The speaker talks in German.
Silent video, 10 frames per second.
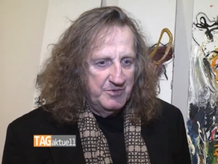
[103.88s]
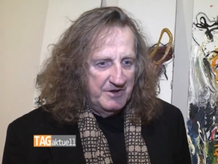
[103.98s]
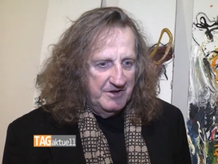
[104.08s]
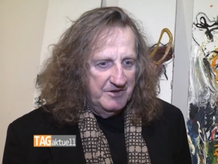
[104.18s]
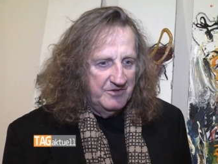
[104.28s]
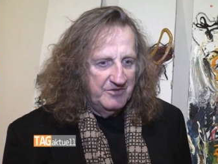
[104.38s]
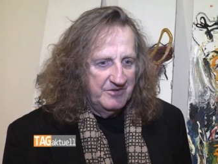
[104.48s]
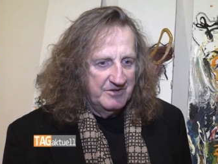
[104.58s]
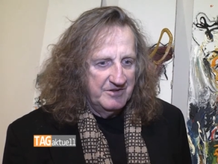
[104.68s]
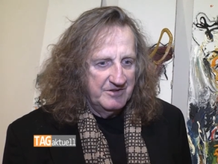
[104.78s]

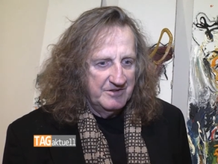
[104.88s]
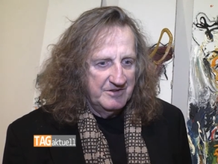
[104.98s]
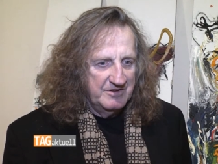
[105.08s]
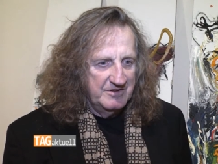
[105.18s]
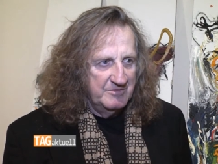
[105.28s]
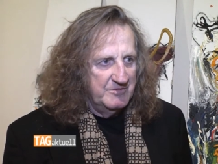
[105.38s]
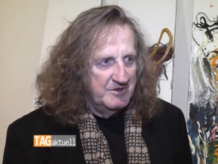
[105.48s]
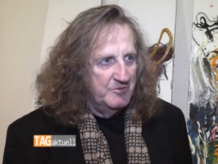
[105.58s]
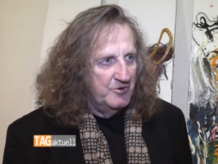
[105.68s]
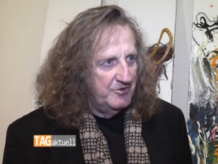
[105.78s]
Preis im,
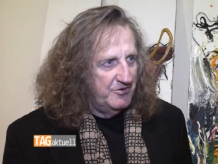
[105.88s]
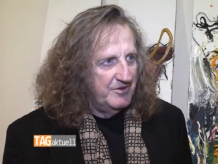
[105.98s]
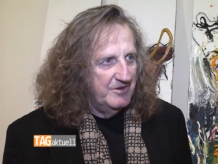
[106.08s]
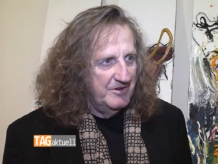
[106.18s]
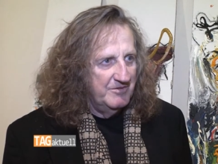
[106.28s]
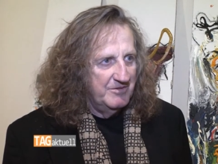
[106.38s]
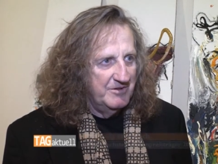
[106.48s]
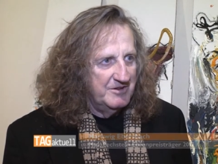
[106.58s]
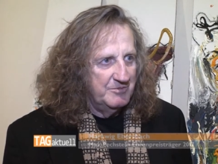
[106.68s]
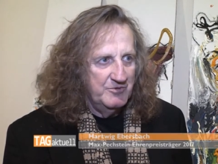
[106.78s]
im Osten.
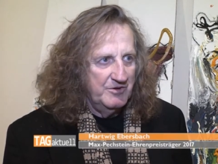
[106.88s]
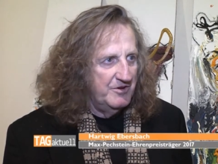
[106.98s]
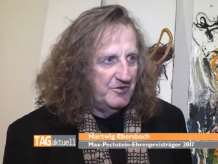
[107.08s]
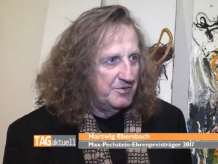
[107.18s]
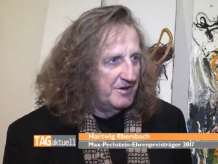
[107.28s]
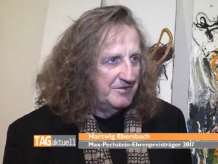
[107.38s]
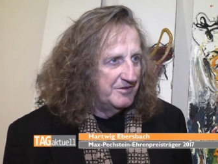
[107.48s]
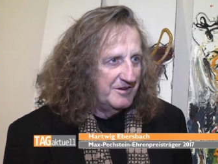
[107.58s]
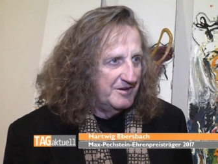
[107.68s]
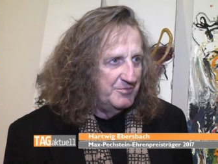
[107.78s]
Ich habe nur Westpreise
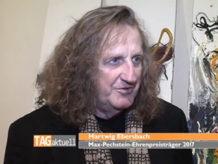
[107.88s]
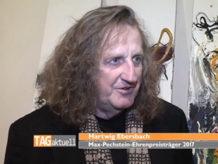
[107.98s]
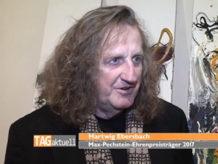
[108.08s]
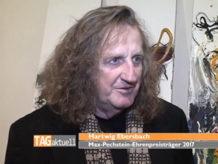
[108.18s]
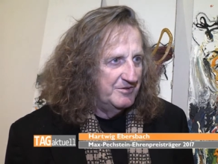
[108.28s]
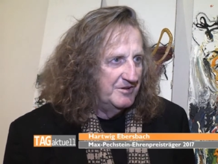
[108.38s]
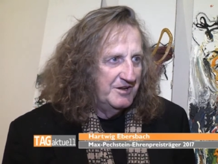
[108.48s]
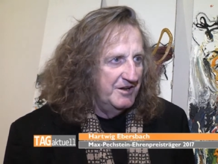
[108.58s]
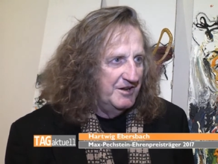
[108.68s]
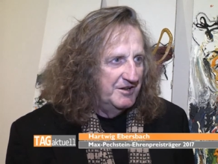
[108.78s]
gehabt bisher und
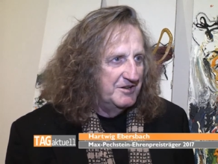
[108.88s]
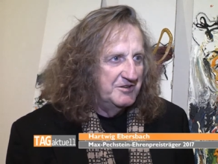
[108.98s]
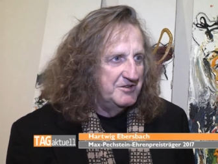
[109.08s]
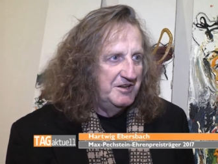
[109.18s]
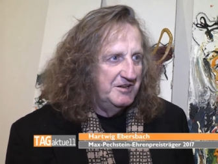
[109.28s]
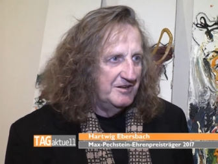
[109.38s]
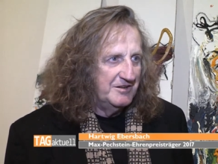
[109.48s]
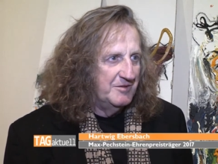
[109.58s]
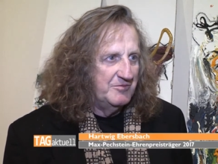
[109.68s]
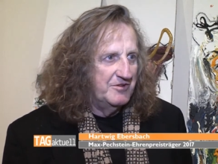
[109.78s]
in China
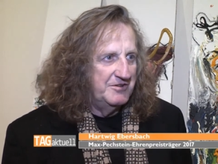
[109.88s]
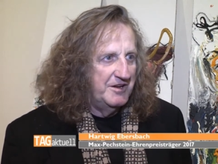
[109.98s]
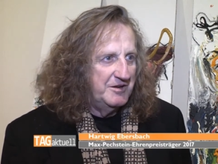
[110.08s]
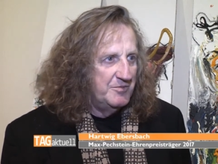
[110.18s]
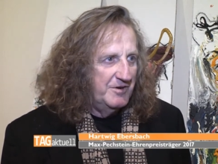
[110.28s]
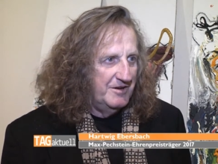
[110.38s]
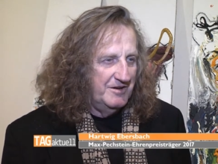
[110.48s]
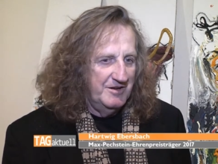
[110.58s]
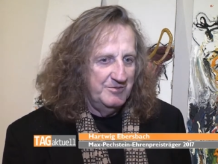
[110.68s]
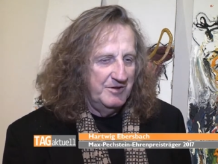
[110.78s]
gibt es ein Denkmal,
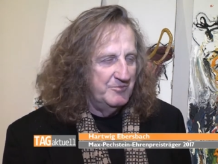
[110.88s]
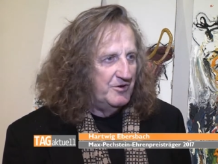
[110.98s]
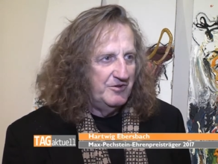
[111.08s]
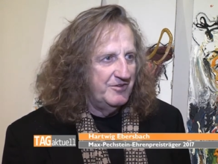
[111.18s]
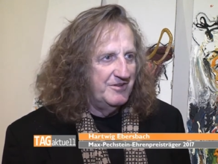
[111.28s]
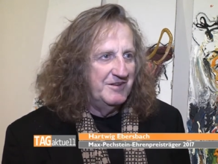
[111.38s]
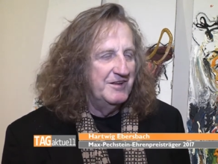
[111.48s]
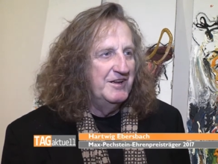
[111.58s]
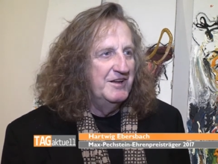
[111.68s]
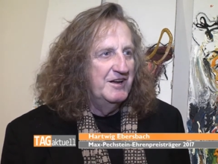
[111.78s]
aber im Osten
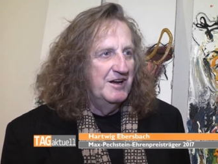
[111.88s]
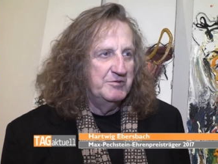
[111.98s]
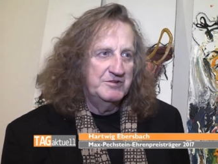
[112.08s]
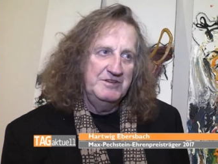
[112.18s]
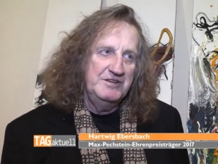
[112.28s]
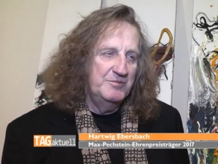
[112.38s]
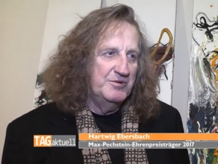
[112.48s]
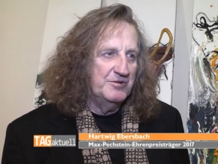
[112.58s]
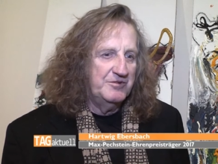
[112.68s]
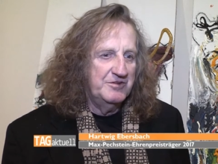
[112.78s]
habe ich nie die
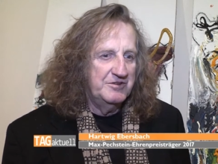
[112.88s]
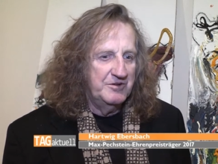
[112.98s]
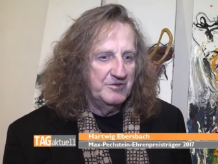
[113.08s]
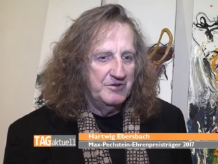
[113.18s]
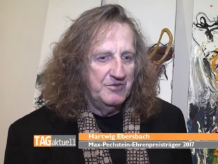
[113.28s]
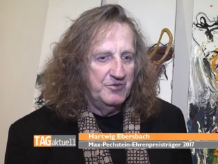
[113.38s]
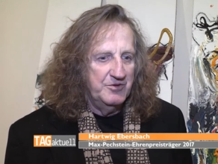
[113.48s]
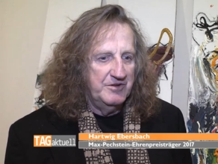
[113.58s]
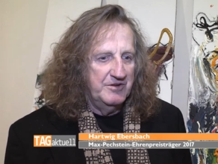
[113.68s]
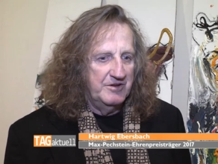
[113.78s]
Berücksichtigung
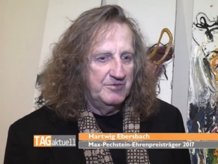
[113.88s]
gefunden.